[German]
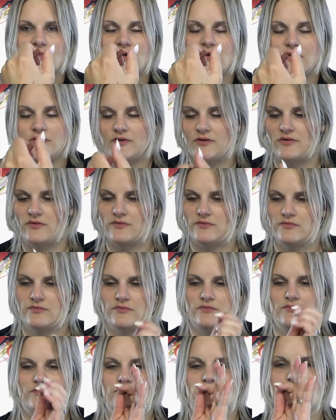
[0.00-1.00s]
Genau.
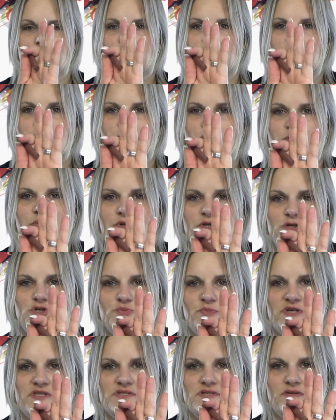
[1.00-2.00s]
So haben wir nochmal die
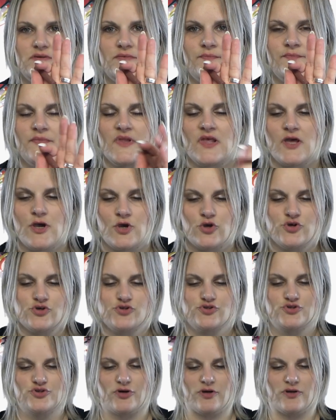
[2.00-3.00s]
Spitze.
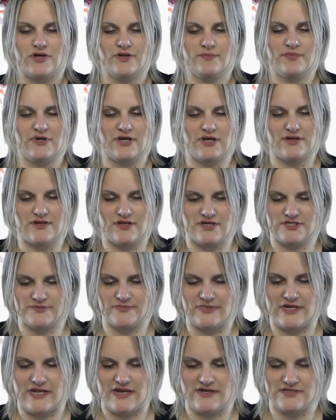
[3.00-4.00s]
Ja, Lip Liner. Ich
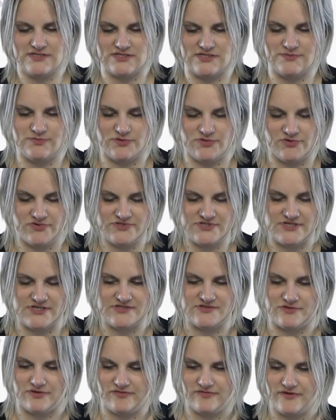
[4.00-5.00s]
bin ehrlich, ich benutze
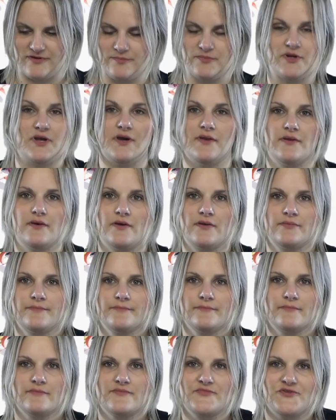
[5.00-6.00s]
nicht so oft Lip Liner.
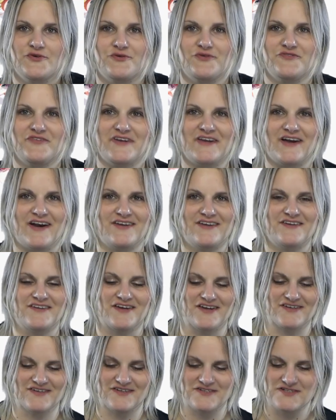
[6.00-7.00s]
So gut wie gar nicht
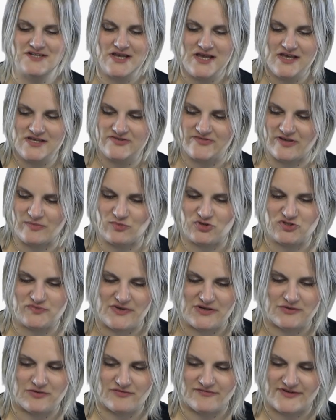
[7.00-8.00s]
eigentlich. Deswegen muss ich
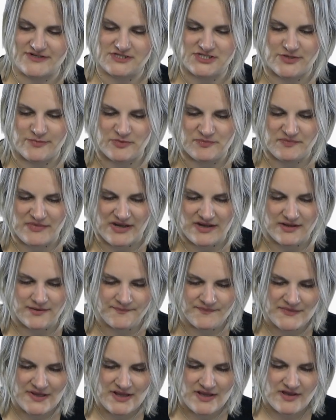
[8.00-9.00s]
mal gucken, was ich damit mache.
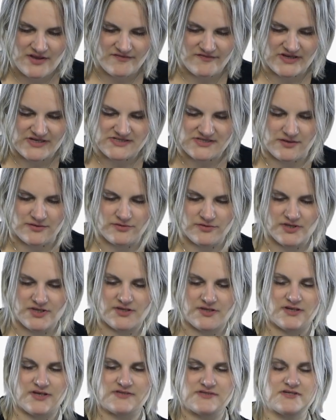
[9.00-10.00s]
Was auch noch
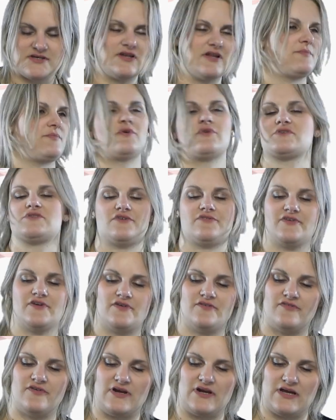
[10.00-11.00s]
jeder in seiner Box auf
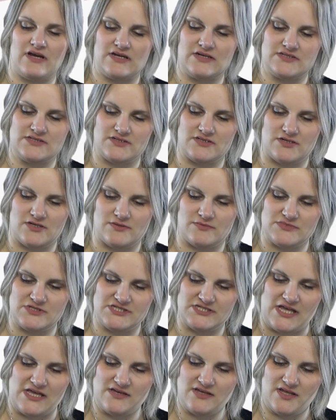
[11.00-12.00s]
jeden Fall hat, ähm,
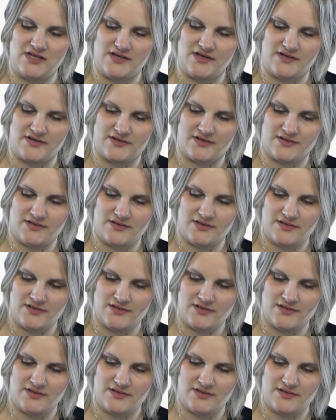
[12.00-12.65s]
Staniak